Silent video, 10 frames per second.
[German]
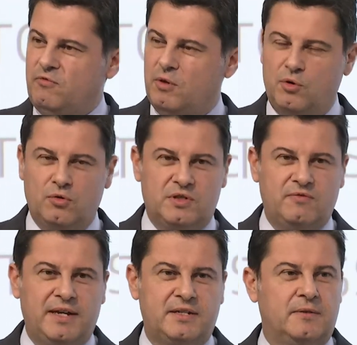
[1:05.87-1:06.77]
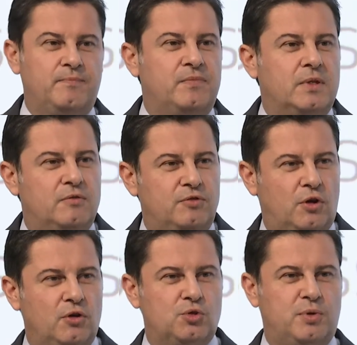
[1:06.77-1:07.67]
Wir begrüßen weiter
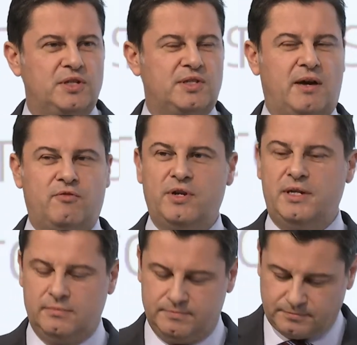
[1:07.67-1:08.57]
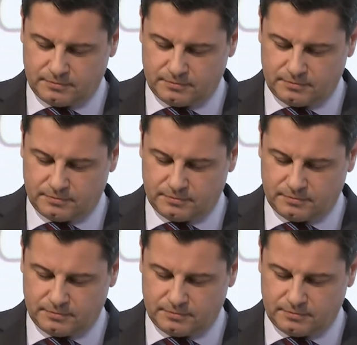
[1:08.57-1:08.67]
von Eurosport Discovery